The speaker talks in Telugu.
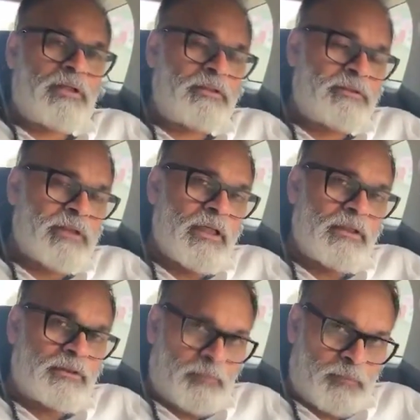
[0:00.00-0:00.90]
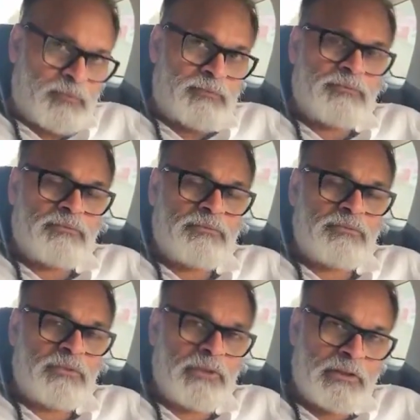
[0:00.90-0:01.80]
అది చాలా తప్పు
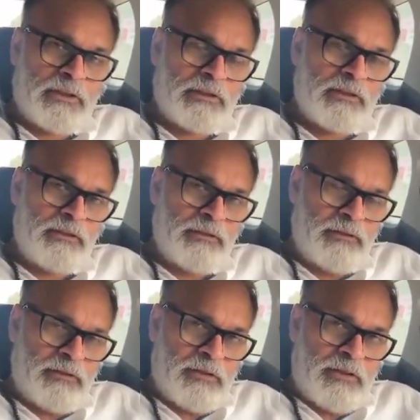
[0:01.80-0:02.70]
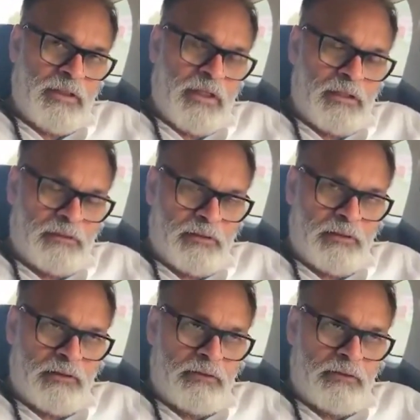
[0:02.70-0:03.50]
ఎందుకంటే అది